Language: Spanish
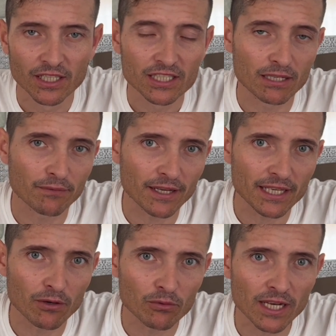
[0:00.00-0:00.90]
Si
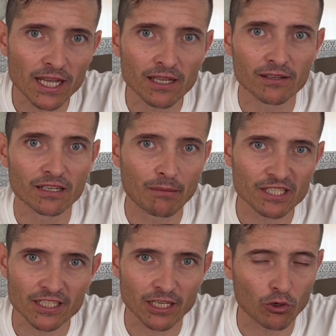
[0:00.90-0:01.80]
falla una, la
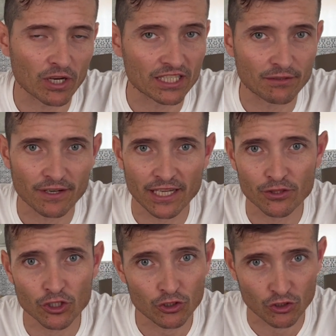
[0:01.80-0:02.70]
mesa está coja, si fallan
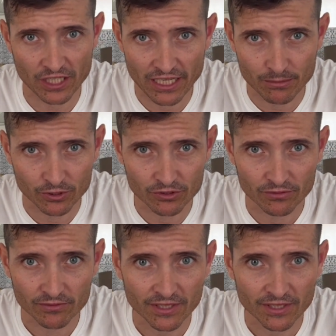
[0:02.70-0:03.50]
dos, nos caemos.